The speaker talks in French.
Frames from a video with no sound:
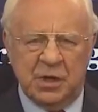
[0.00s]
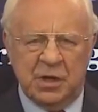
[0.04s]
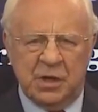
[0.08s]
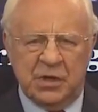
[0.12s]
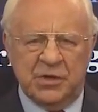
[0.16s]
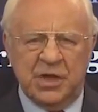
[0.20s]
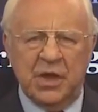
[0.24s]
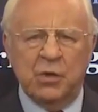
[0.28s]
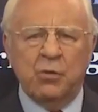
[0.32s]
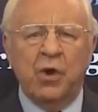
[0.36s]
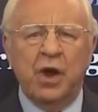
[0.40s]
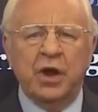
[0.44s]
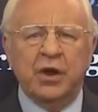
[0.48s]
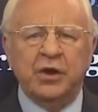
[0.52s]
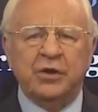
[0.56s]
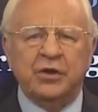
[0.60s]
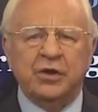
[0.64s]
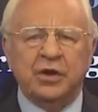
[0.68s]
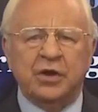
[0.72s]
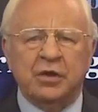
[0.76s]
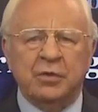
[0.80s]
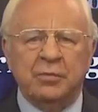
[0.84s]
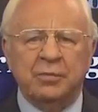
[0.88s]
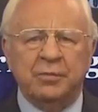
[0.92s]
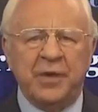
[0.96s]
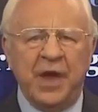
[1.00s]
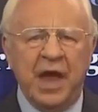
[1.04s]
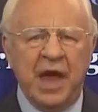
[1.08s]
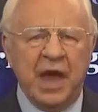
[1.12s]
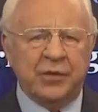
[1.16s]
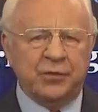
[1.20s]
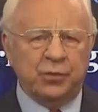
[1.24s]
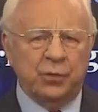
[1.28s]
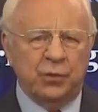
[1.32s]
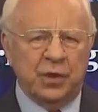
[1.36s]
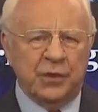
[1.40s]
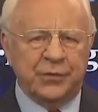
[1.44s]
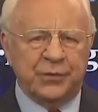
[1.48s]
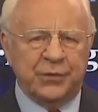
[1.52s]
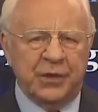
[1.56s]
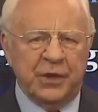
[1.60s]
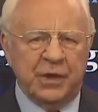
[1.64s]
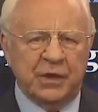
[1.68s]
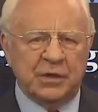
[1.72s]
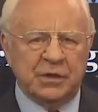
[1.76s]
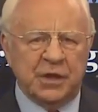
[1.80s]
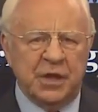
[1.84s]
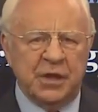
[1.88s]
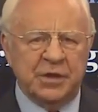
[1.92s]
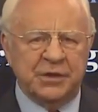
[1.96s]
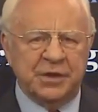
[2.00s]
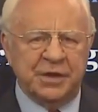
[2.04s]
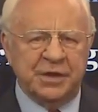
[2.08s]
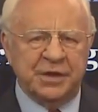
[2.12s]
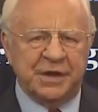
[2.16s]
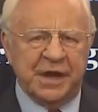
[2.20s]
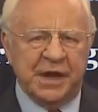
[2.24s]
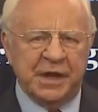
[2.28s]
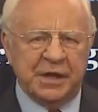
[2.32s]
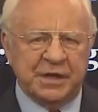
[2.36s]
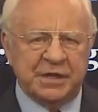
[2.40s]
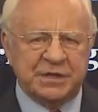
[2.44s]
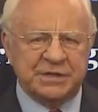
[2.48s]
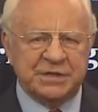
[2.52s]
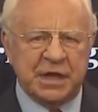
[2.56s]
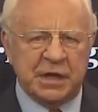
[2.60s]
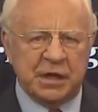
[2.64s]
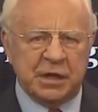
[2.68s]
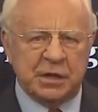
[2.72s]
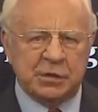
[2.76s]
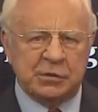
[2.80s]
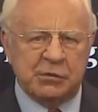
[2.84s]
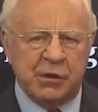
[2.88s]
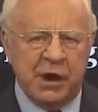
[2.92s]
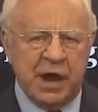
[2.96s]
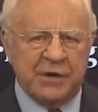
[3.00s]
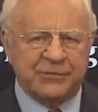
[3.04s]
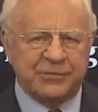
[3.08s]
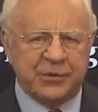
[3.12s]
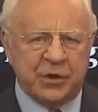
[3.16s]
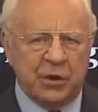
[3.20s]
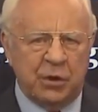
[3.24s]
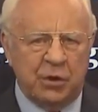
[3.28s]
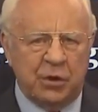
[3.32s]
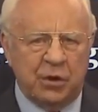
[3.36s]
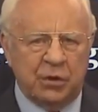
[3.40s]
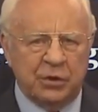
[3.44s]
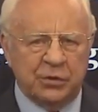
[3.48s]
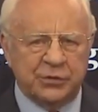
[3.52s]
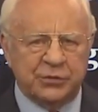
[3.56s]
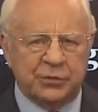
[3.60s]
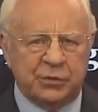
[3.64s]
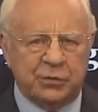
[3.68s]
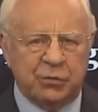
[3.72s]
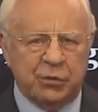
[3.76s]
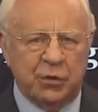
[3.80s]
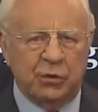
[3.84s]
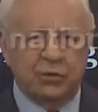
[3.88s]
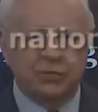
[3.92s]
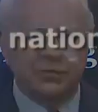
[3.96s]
Il voulait combattre ce que le Daily Telegraph de Londres rapporte,